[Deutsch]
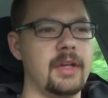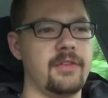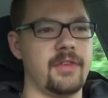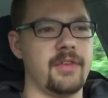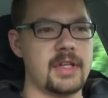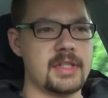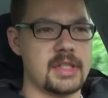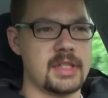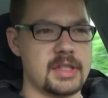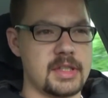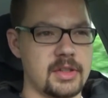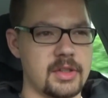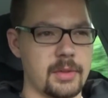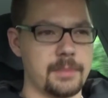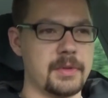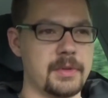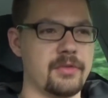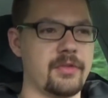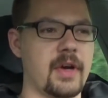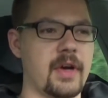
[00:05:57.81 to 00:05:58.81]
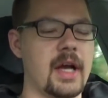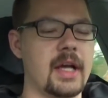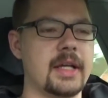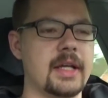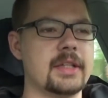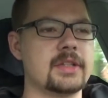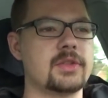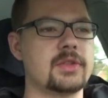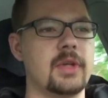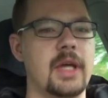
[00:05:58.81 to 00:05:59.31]
ich weiß jetzt nicht, ob die Frage
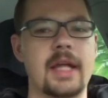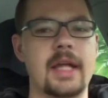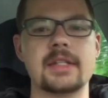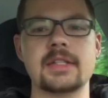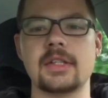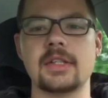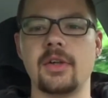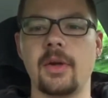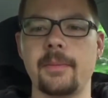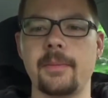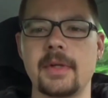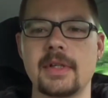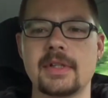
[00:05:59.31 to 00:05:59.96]
jetzt so ernst genommen